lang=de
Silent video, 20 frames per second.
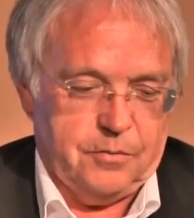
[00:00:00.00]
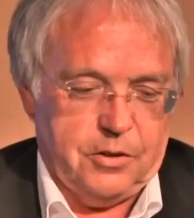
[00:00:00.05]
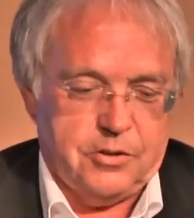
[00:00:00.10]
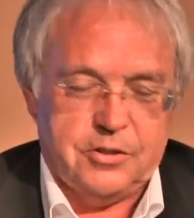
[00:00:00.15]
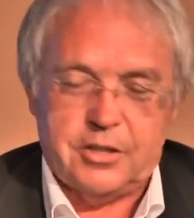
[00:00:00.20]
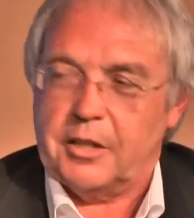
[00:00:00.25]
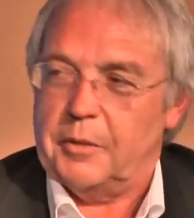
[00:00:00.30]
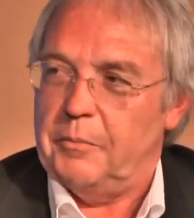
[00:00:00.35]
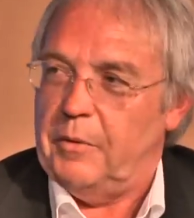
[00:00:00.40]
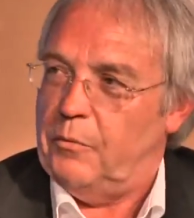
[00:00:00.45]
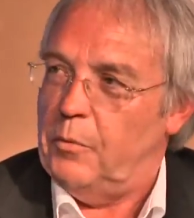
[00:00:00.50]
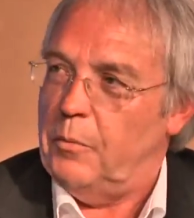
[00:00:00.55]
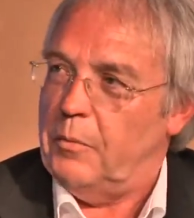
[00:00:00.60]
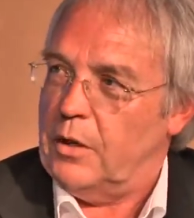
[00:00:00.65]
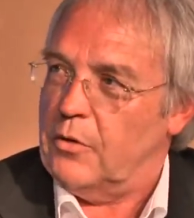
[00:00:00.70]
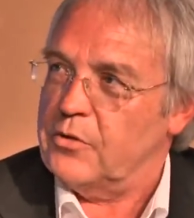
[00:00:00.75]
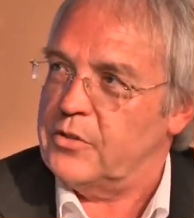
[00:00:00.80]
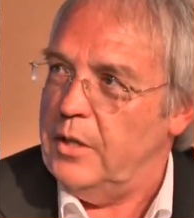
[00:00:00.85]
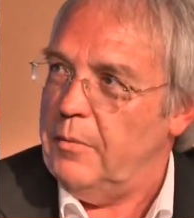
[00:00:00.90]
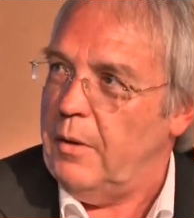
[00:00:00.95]
ich sage immer, wo
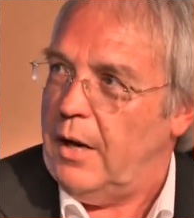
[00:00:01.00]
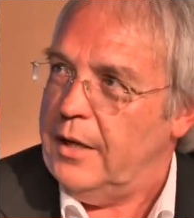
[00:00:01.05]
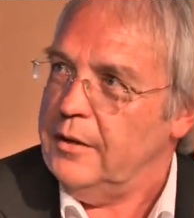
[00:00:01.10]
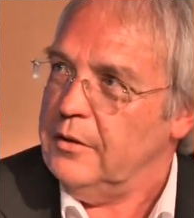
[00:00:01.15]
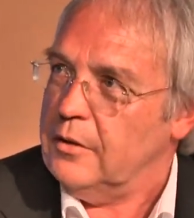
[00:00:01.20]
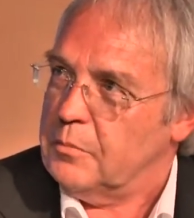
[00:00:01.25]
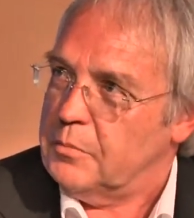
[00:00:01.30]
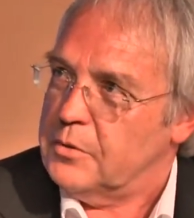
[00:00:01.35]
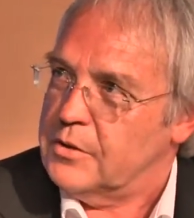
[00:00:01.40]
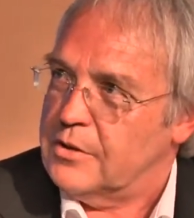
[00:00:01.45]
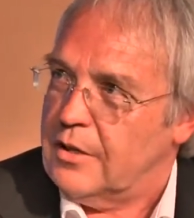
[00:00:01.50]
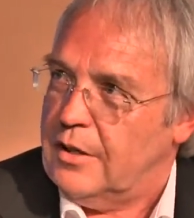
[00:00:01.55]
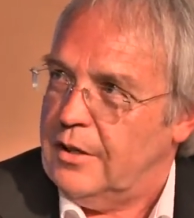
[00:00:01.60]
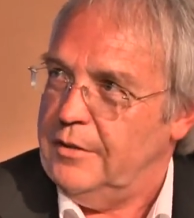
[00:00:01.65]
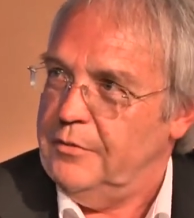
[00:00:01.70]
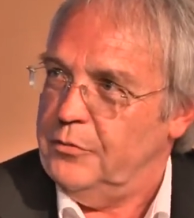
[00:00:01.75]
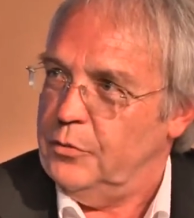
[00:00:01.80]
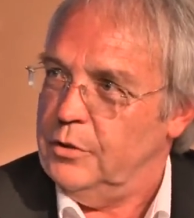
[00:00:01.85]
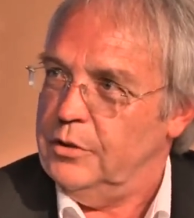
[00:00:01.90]
man auch selber Eintritt bezahlen